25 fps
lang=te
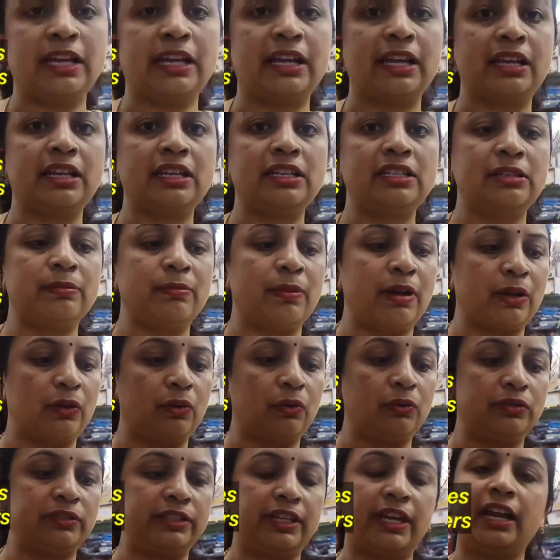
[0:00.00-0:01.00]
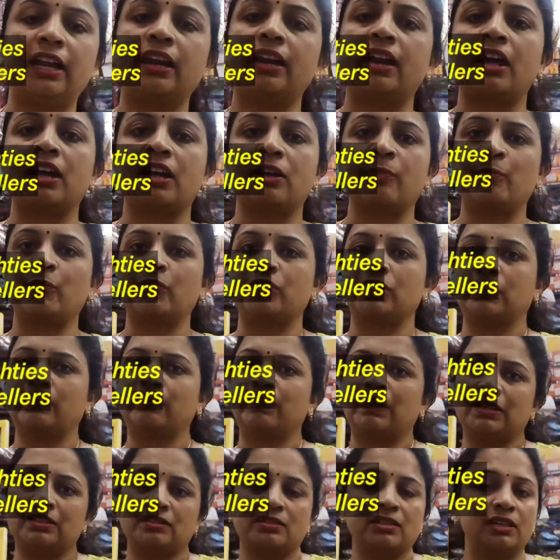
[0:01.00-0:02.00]
దగ్గర నుంచి మాకు సేల్ రాకపోతే
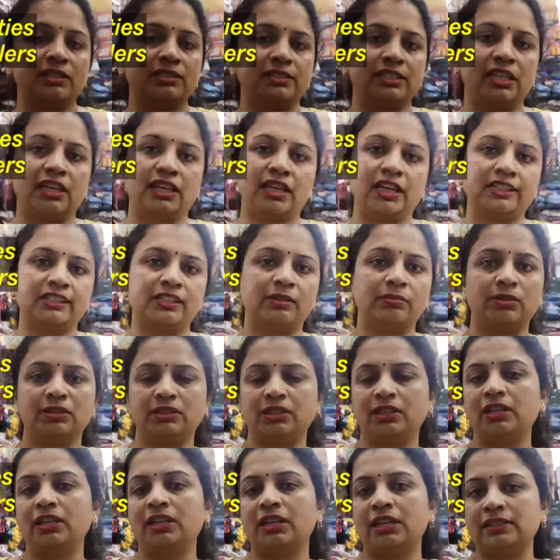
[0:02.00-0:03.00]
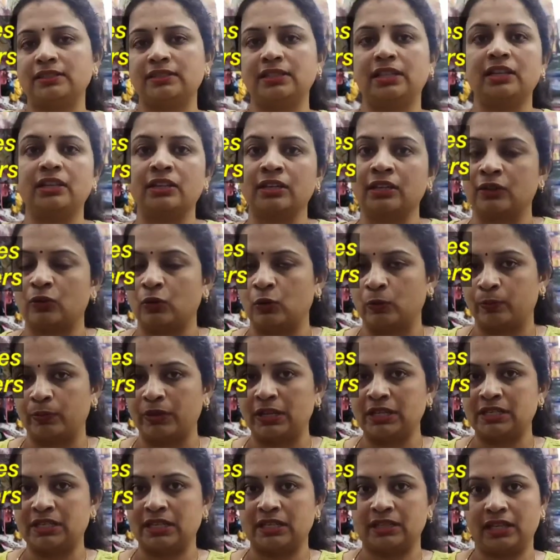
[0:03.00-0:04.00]
పర్సనల్ సేల్కి అయితే మాత్రం నేను రీసేల్ గ్రూప్
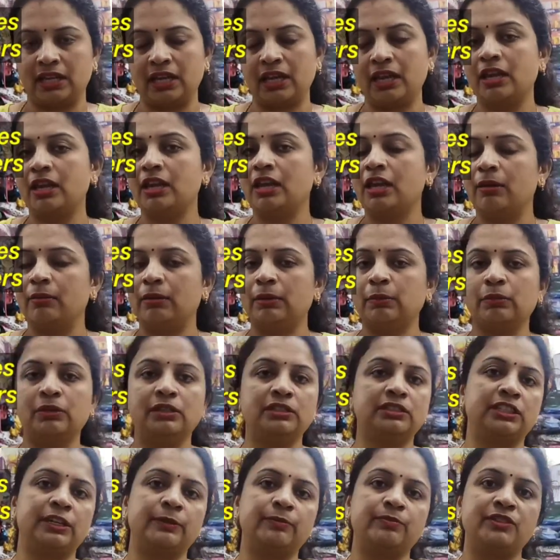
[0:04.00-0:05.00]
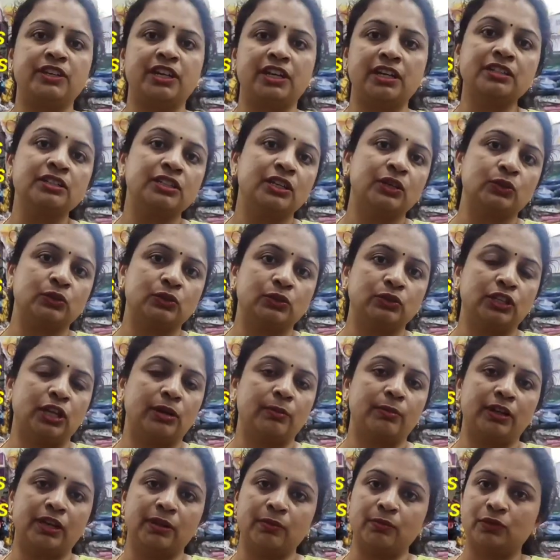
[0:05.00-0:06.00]
నుంచి అయితే మిమ్మల్ని స్కిప్ చేయడం జరుగుతుంది
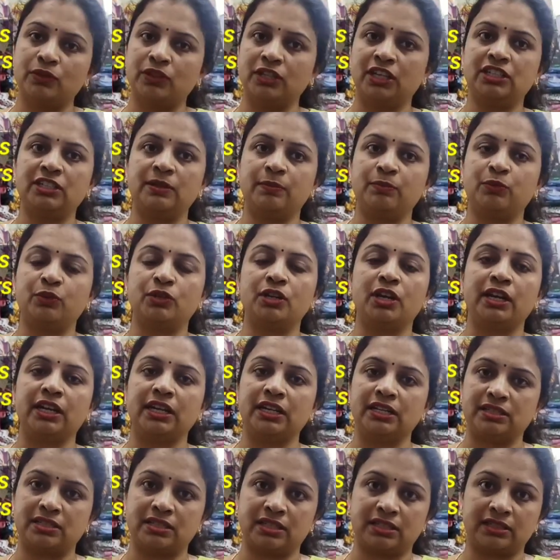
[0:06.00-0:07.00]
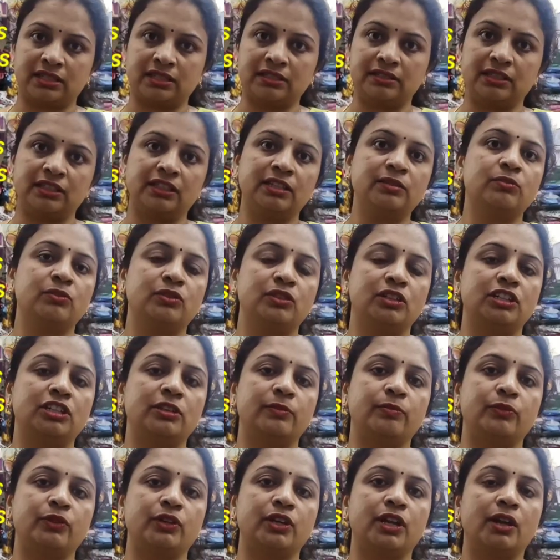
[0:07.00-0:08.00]
అనమాట ముందే చెప్తున్నాను ఇన్స్ట్రక్షన్స్ అయితే ముందే
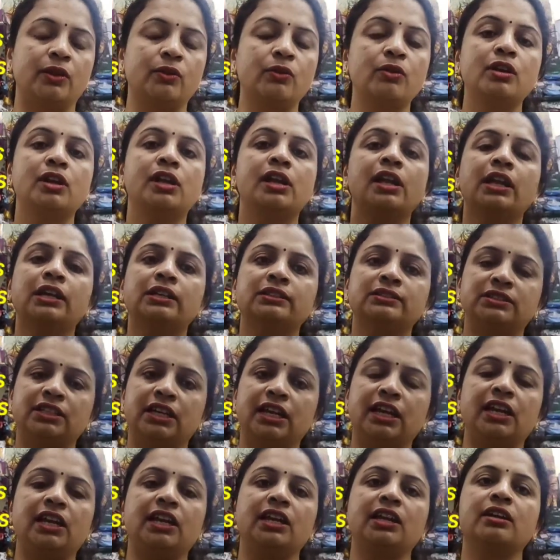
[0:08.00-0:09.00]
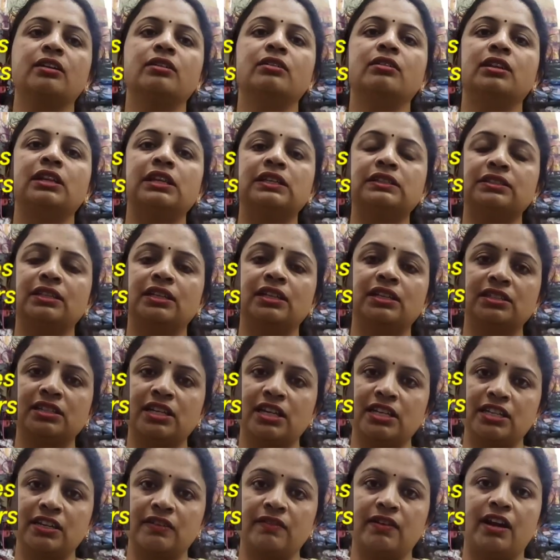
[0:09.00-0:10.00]
చెప్తున్నాను సేలింగ్ రీసేలింగ్
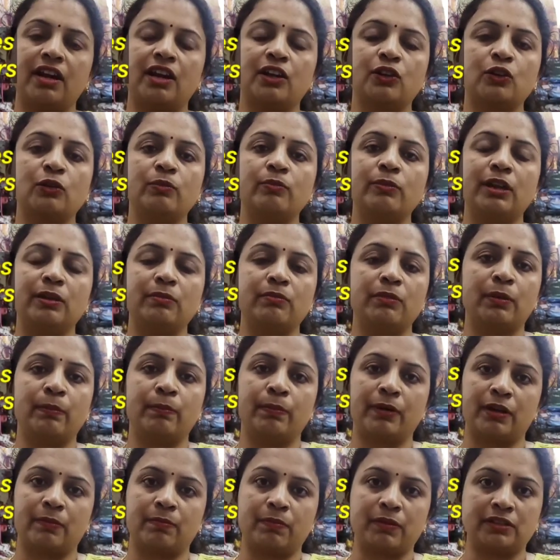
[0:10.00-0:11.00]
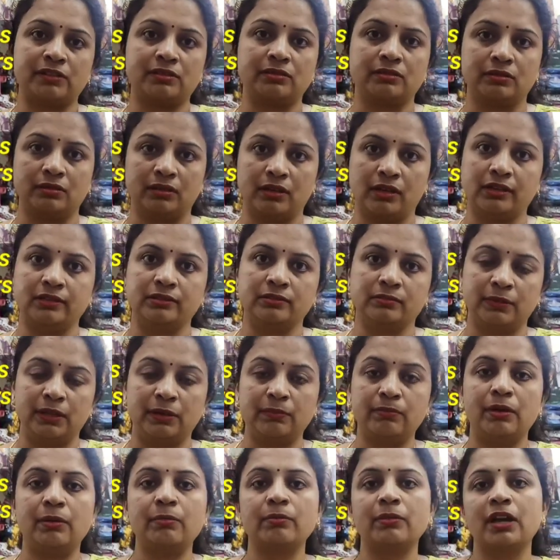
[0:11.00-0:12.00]
చేసే వాళ్ళకు మినిమం పర్పస్
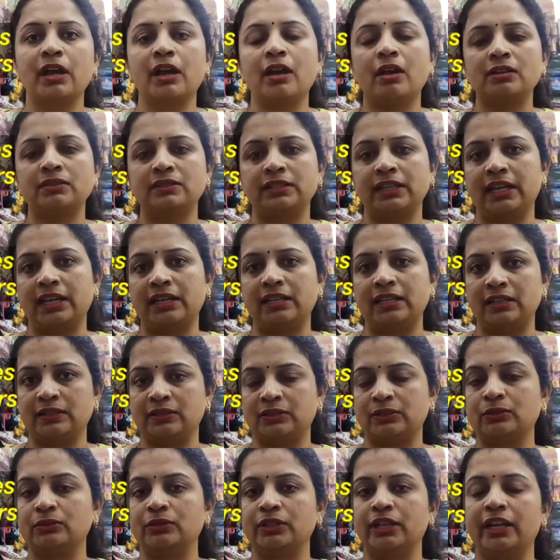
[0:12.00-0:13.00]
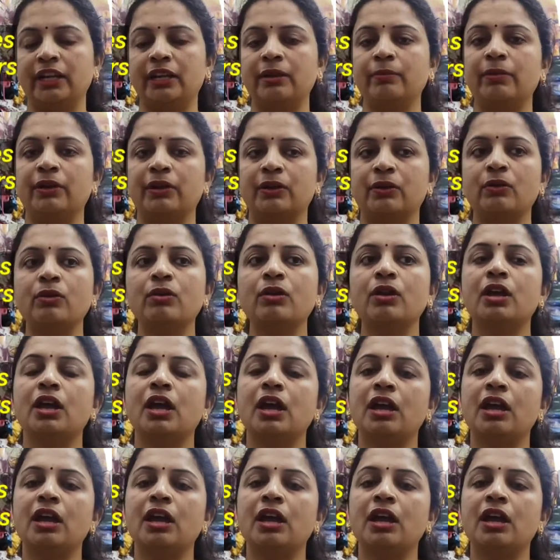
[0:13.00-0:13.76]
మినిమంగా సేల్ చేసుకుంటేనే మీకు